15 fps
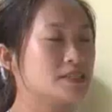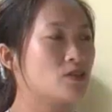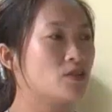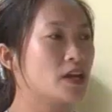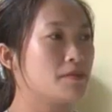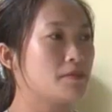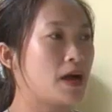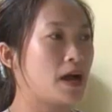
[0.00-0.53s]
sau
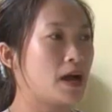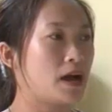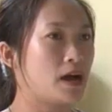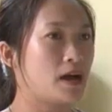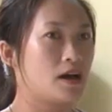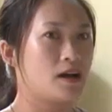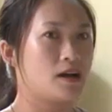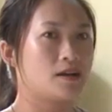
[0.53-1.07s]
khi mà
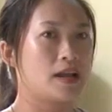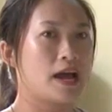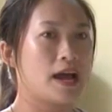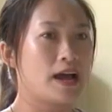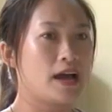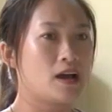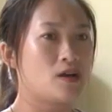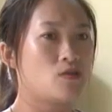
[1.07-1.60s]

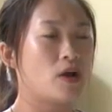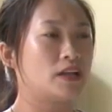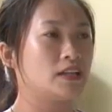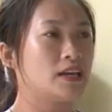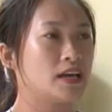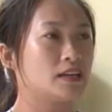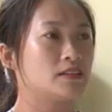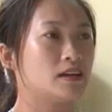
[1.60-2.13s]
hoàn
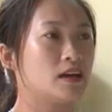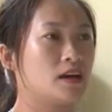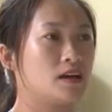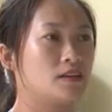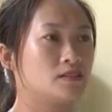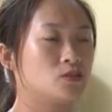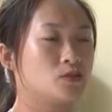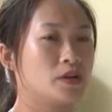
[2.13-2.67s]
thiện
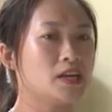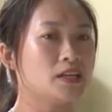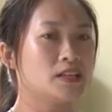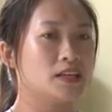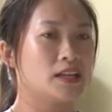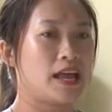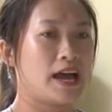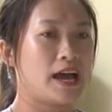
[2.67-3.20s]
à, rồi
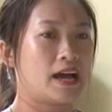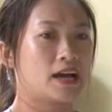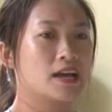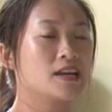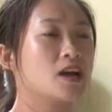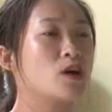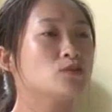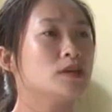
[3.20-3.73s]
thì là
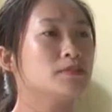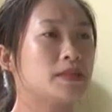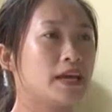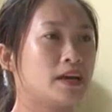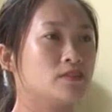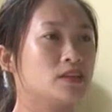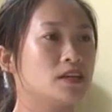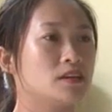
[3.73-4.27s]
cái khâu tiếp
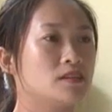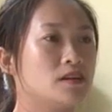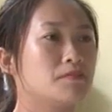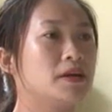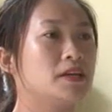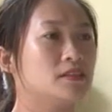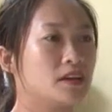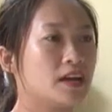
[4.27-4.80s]
theo thì
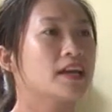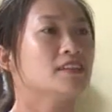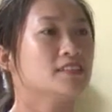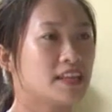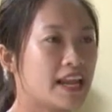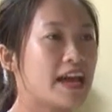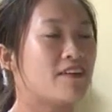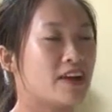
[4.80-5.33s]
được mình thực hiện như
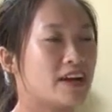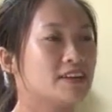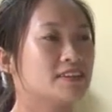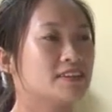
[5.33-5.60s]
thế nào ạ?